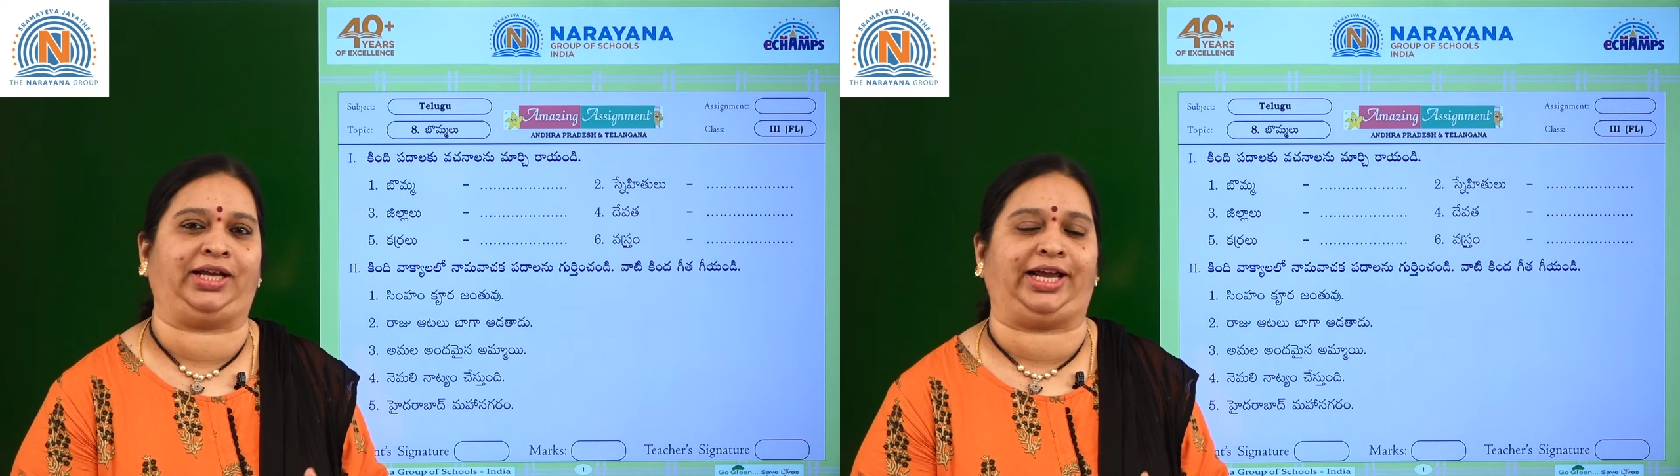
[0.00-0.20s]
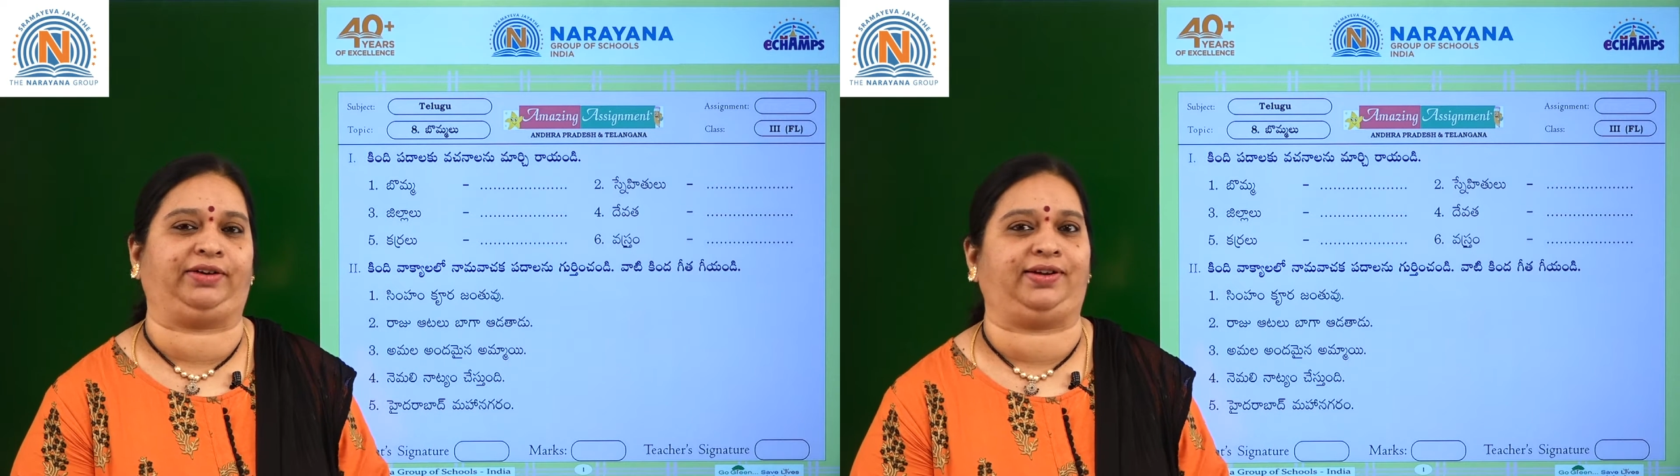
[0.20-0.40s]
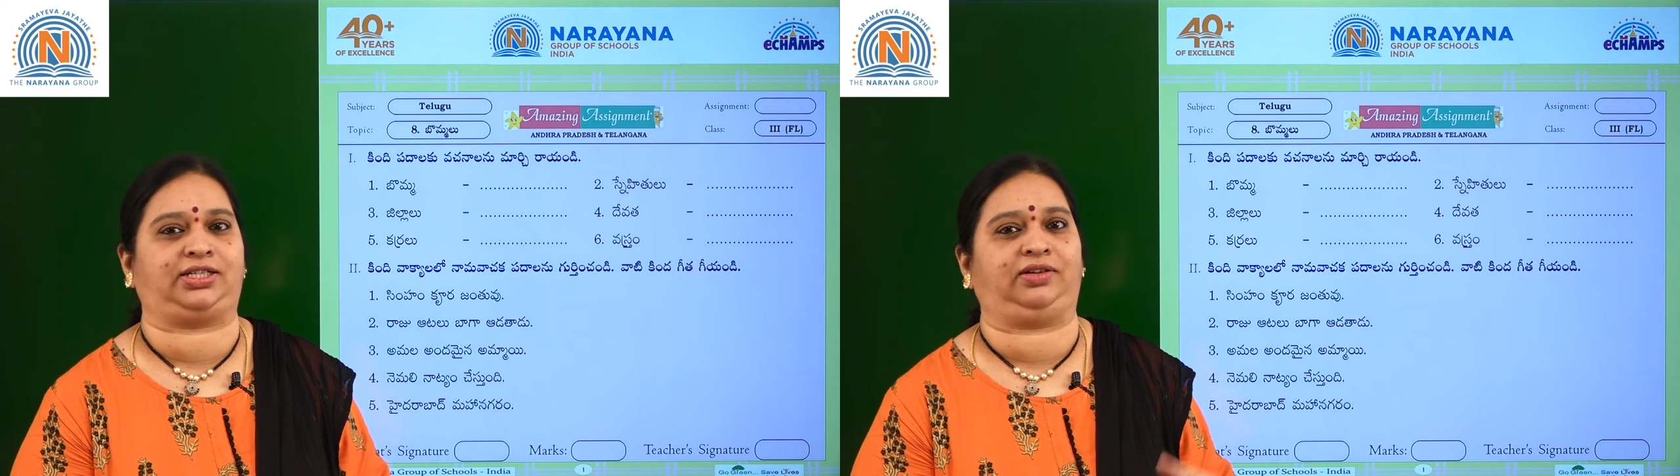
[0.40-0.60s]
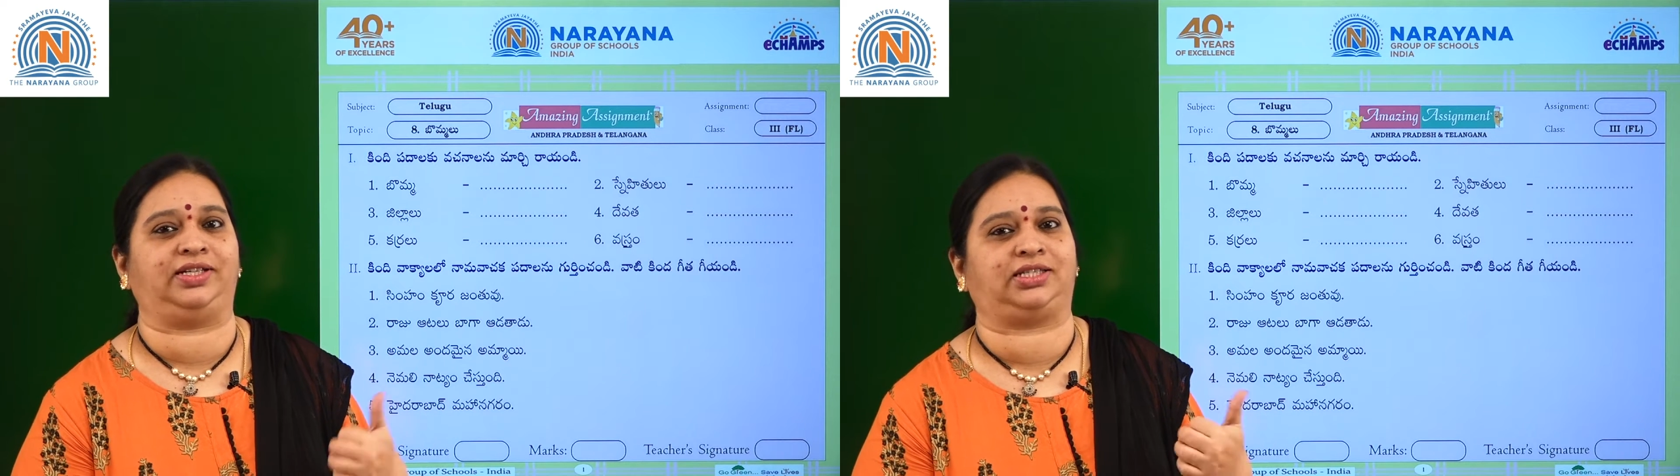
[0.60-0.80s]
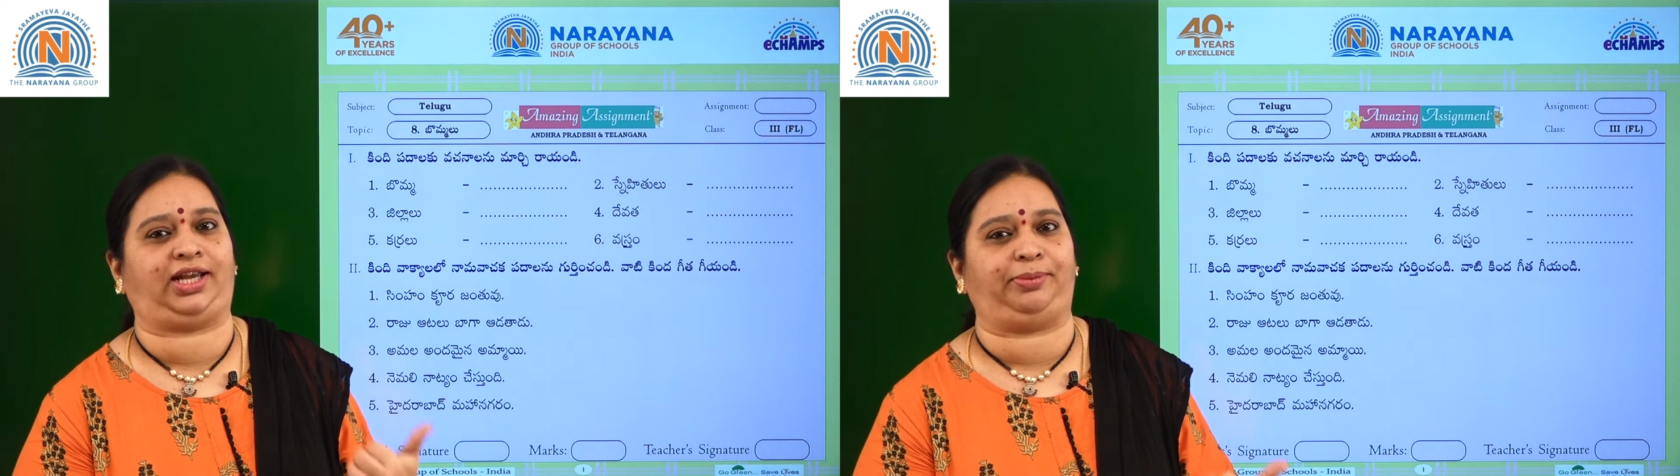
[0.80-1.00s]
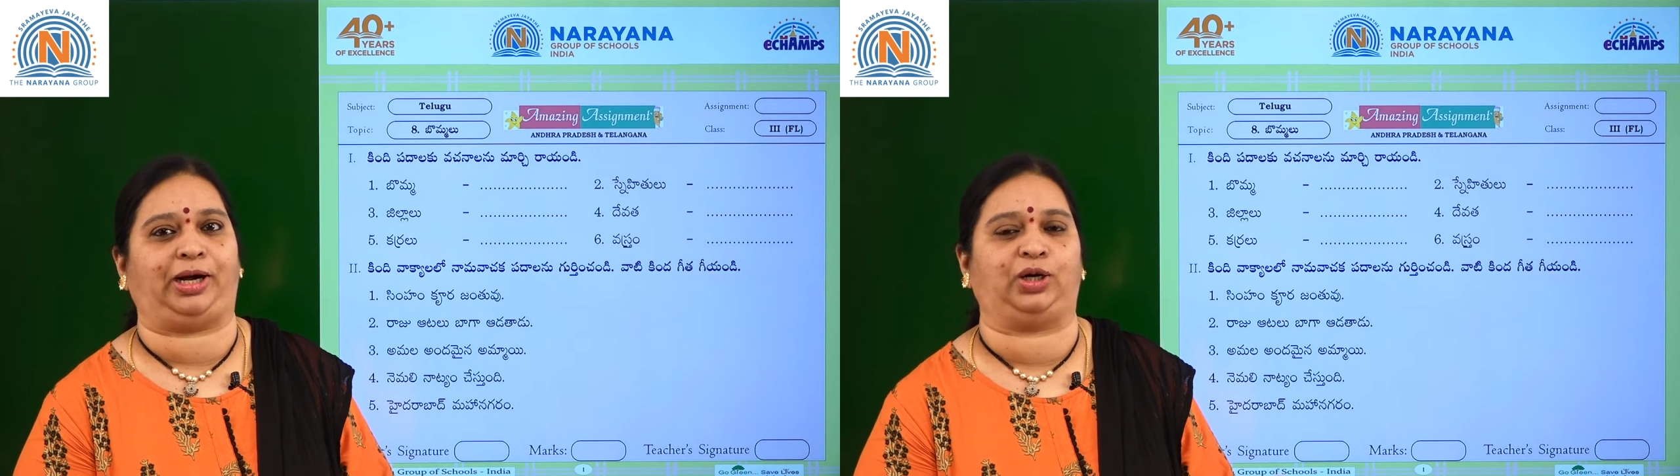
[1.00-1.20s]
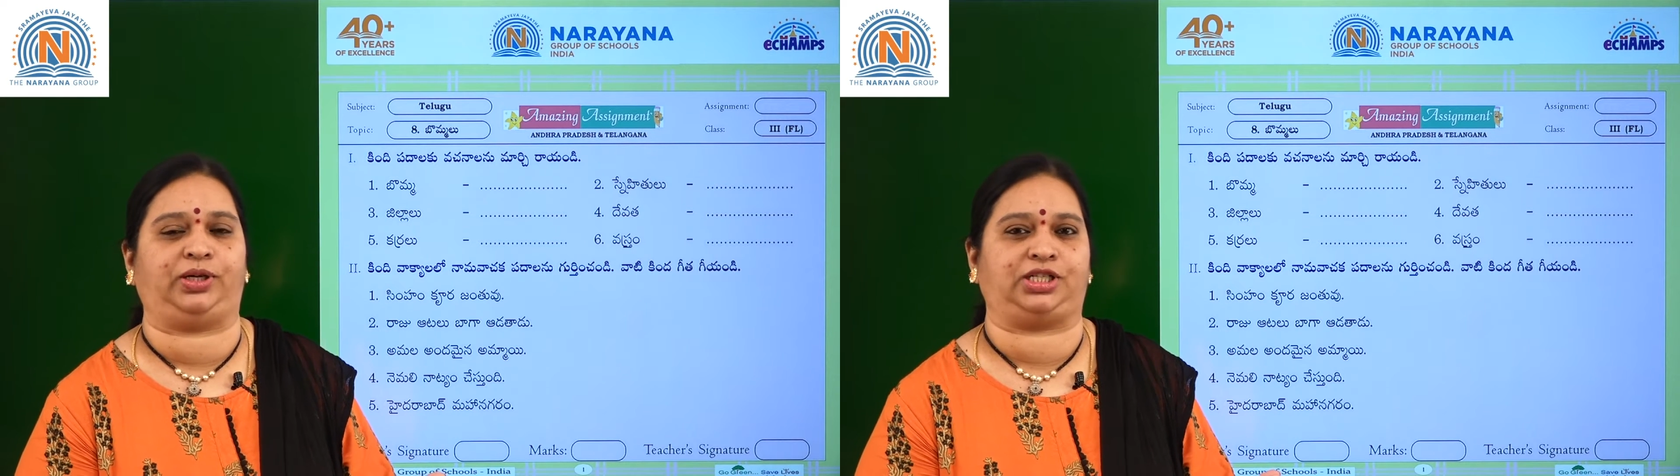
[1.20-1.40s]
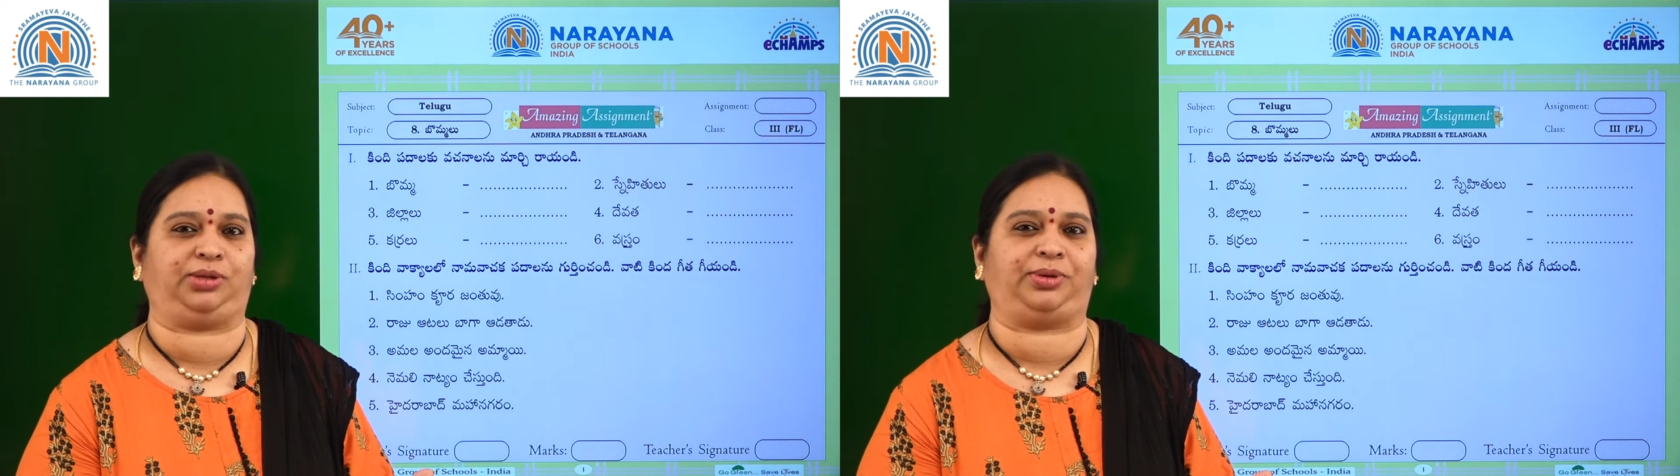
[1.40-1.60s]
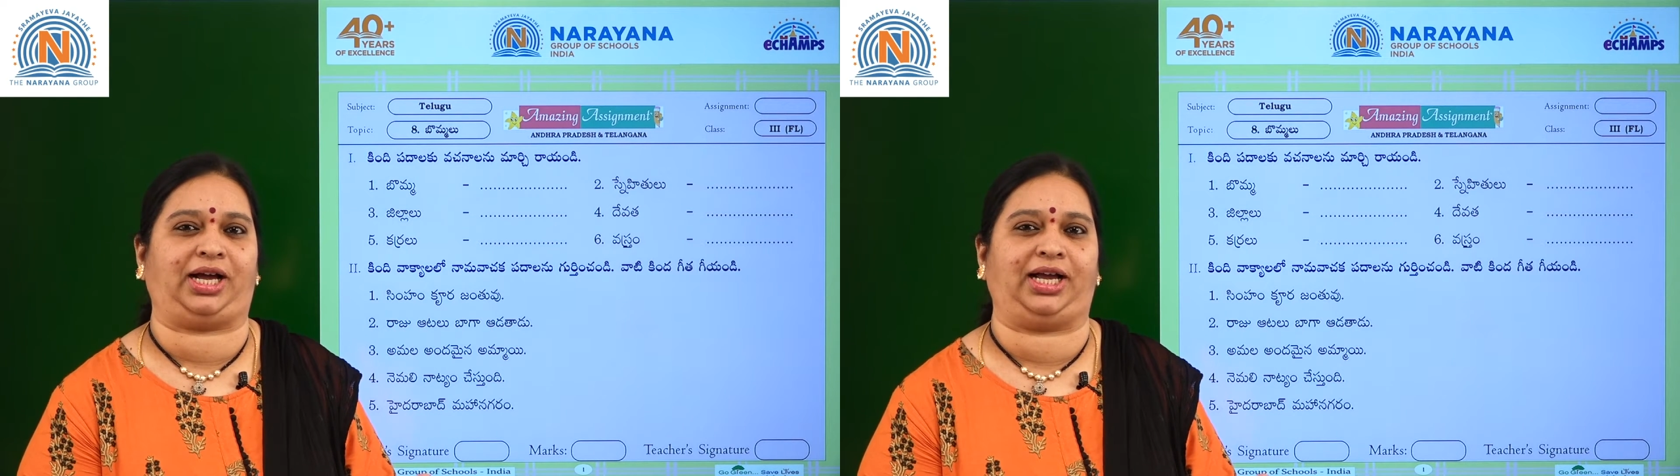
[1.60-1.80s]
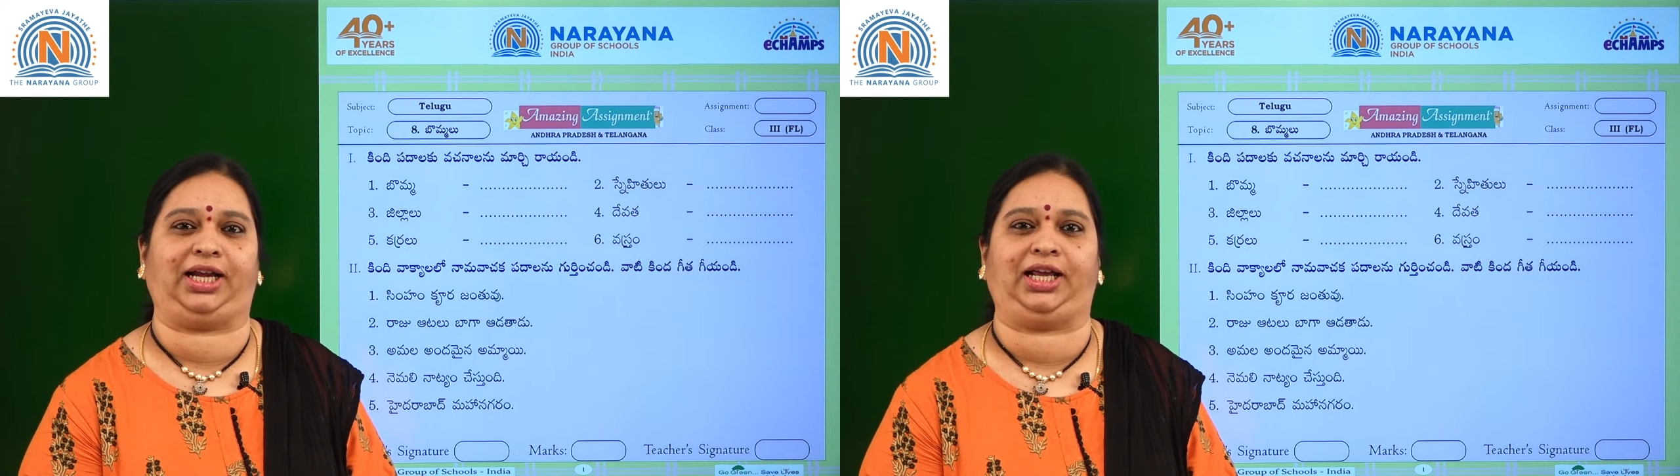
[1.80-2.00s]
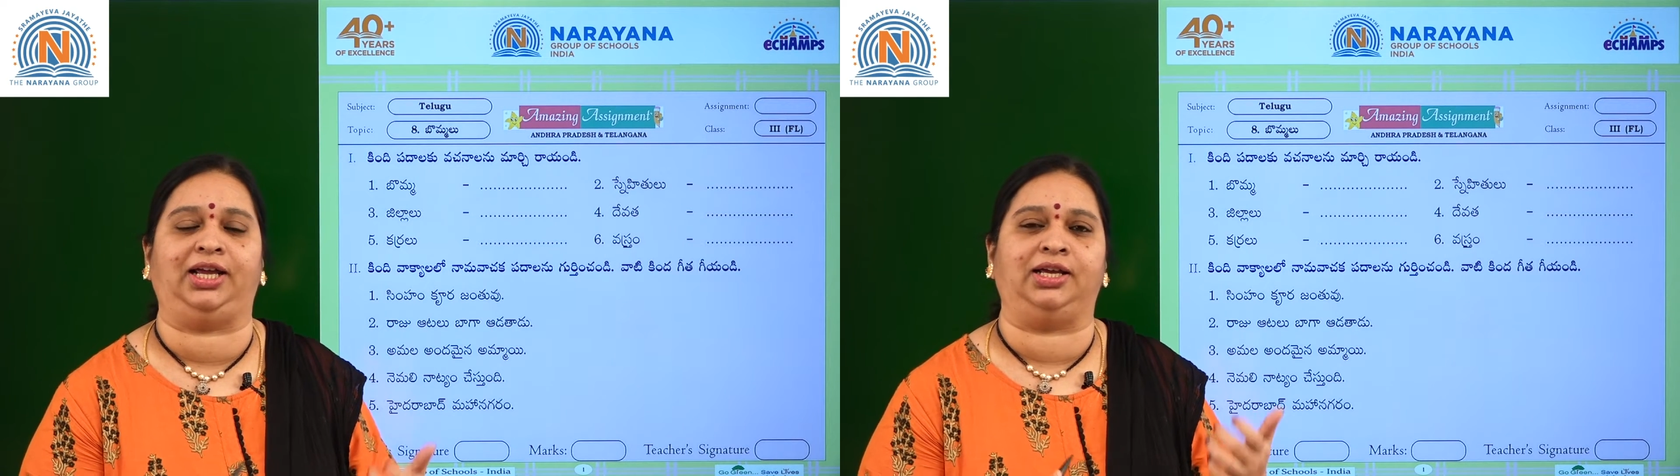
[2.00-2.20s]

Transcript: ఏకవచనం ఇస్తే బహువచనం రాయాలి